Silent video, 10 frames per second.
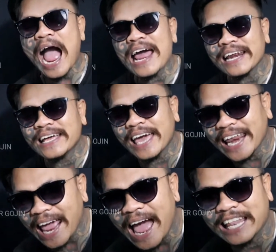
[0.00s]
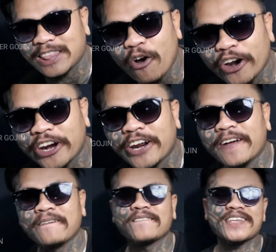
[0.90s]
agregator
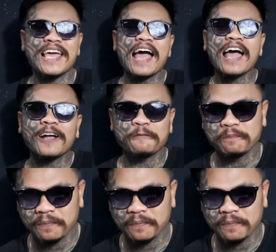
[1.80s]
ya.